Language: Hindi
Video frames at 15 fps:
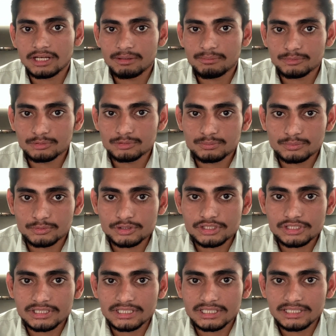आप उस
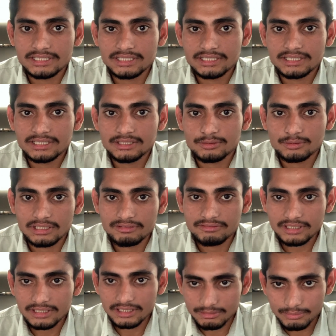पोजीशन के लिए
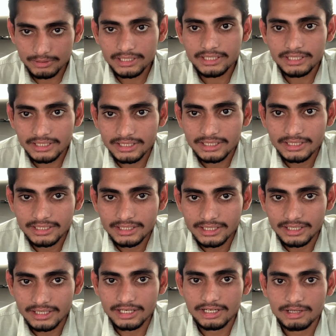क्वालिफाई कर पाएंगे
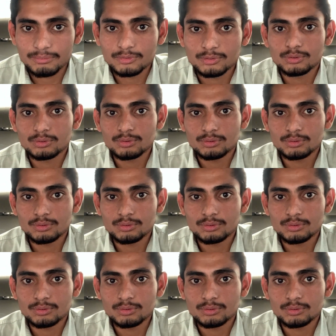ठीक आपको